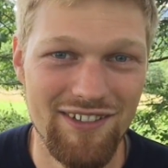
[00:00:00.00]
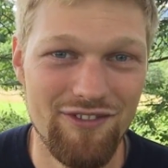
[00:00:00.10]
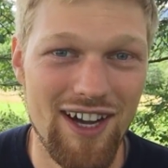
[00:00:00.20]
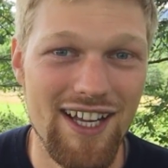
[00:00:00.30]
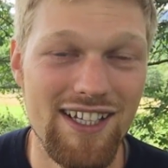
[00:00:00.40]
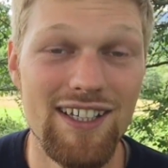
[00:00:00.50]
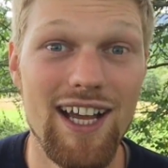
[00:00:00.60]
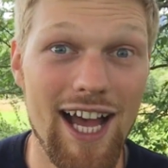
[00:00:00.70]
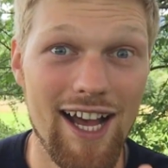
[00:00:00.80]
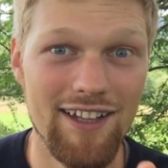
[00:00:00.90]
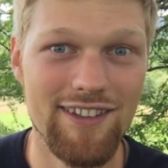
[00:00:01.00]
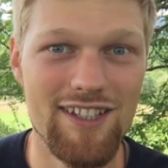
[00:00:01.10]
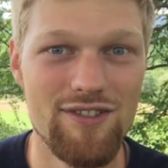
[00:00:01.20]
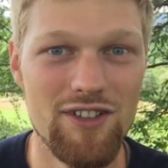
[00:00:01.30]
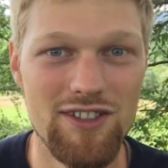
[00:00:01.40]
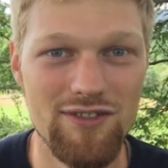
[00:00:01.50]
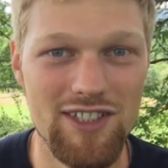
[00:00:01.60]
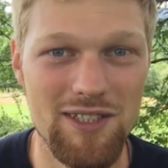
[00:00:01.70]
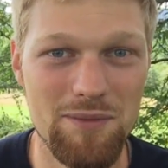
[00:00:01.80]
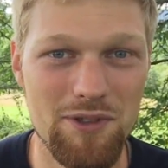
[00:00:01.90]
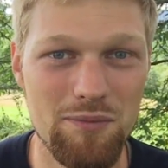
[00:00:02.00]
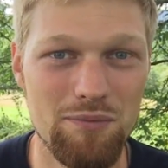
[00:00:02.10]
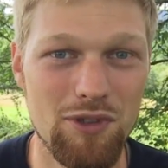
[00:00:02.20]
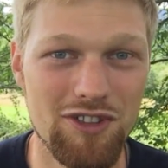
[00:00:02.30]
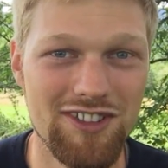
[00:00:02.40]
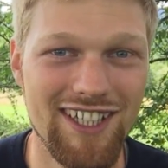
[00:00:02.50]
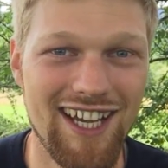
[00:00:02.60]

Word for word: weil, ah, das war noch der wichtige Punkt,